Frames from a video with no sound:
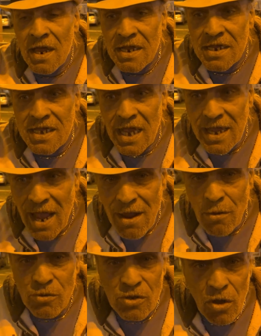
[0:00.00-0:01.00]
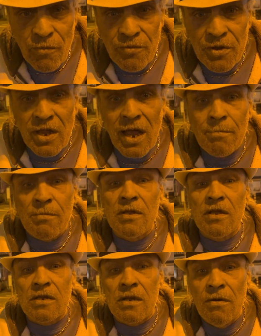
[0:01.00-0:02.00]
zadają z, konfident,
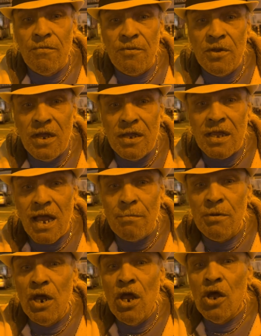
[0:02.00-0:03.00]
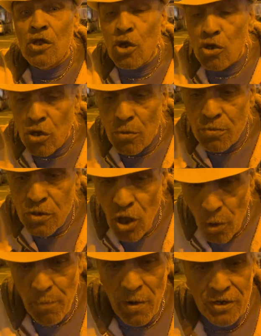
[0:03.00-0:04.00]
z konfidentami, to są
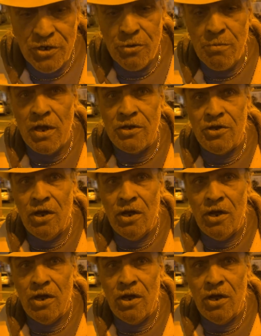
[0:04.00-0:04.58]
dopel śmiecie.